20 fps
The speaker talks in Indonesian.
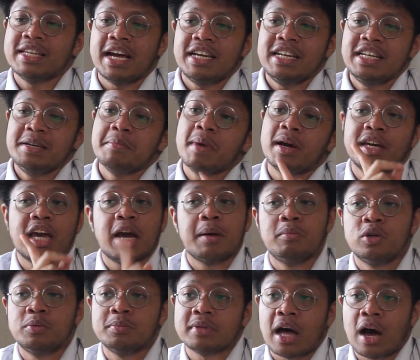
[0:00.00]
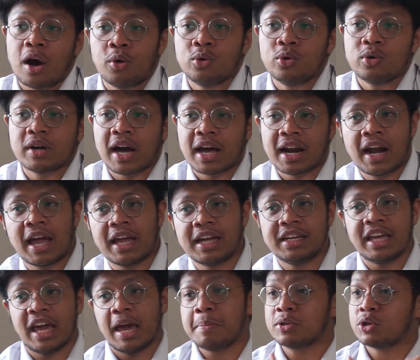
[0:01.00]
jadi bagi yang belum tahu, karena
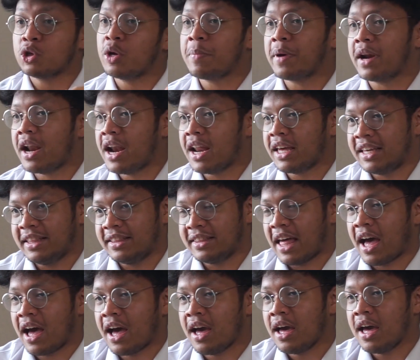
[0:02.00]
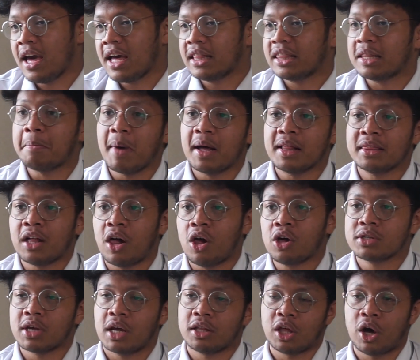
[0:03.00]
ini episode perdana kita, Teman
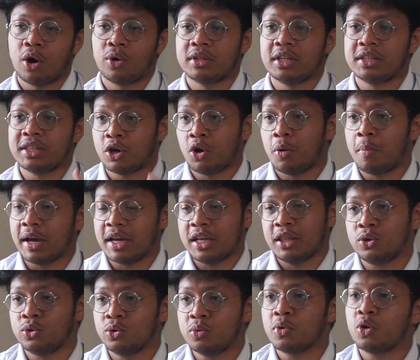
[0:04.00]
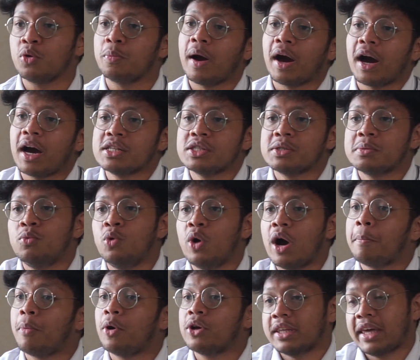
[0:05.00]
Talks atau titik koma itu merupakan
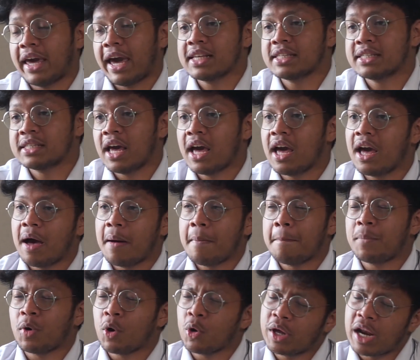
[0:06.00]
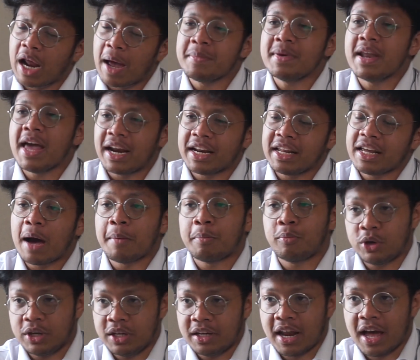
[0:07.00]
sebuah podcast program dari
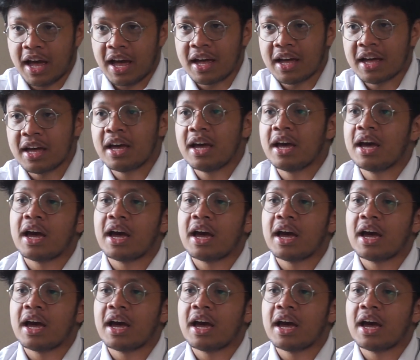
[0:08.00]
Apuina,